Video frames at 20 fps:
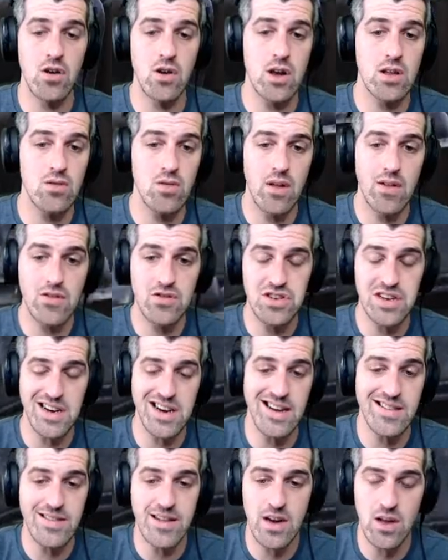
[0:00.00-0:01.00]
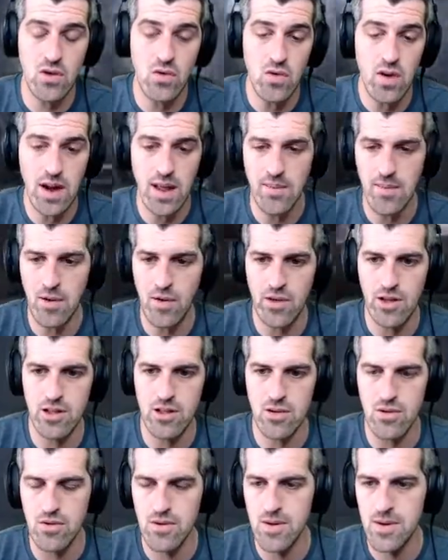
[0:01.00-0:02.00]
capturado sin que entre ningún enemigo
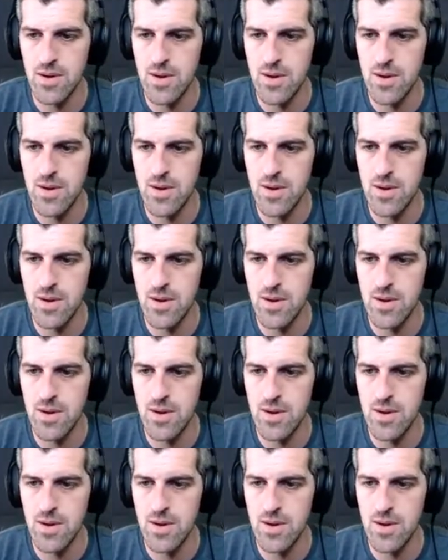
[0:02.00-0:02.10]
dentro.